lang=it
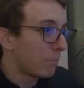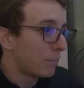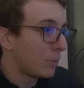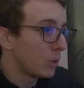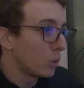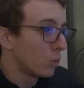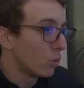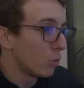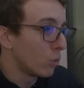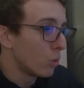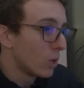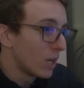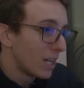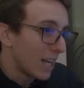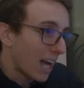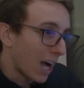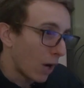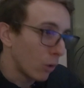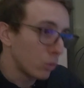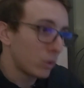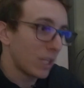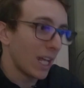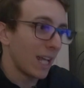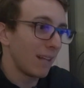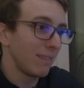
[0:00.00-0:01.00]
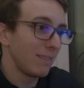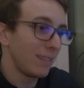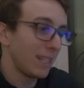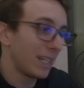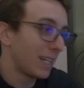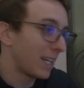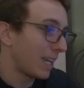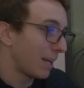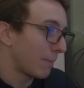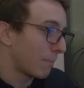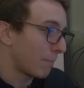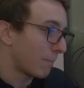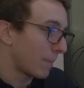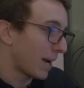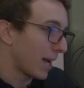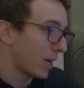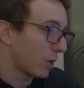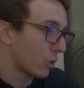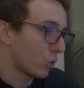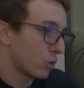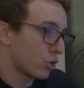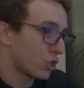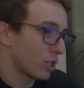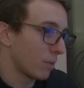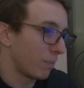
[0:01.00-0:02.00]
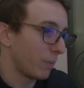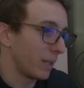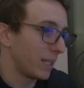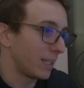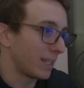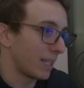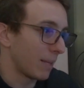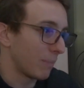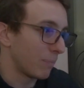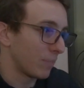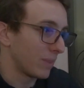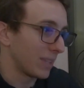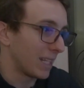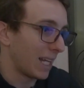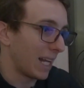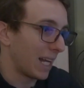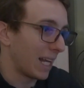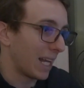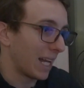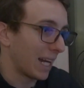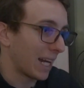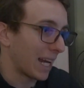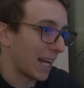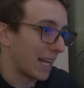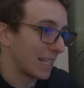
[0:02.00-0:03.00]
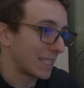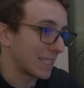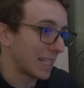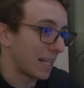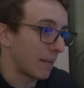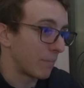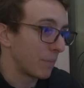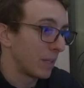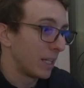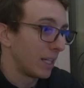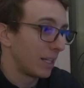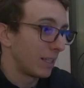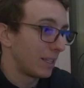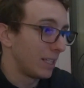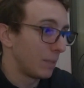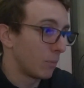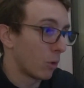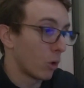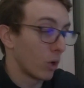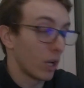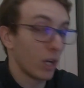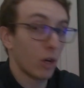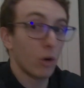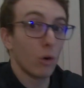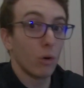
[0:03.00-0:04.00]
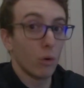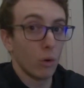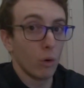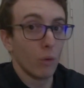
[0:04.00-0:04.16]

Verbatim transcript: più autentiche mai concepite dalla casa di Monaco,